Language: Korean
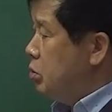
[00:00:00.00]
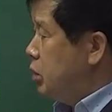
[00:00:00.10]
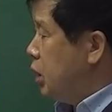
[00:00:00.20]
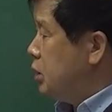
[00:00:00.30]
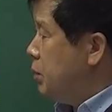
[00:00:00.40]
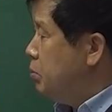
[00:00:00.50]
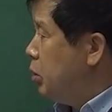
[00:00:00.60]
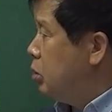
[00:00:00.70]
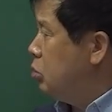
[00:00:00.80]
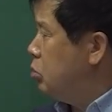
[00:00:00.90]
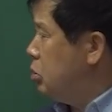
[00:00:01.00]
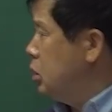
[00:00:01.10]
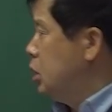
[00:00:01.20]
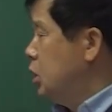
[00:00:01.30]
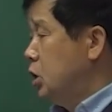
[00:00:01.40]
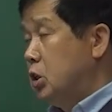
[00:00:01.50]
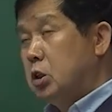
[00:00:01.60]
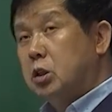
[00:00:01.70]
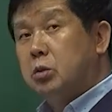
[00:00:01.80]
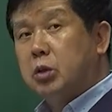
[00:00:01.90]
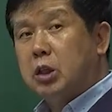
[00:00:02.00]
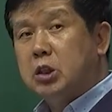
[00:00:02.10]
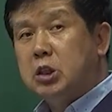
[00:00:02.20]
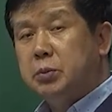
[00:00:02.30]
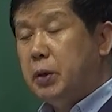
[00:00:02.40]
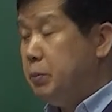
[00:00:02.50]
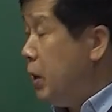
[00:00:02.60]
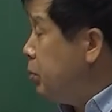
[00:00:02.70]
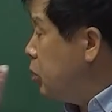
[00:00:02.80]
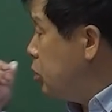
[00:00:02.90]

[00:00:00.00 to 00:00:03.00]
우리가 3번도 어, 우리가 70한 8%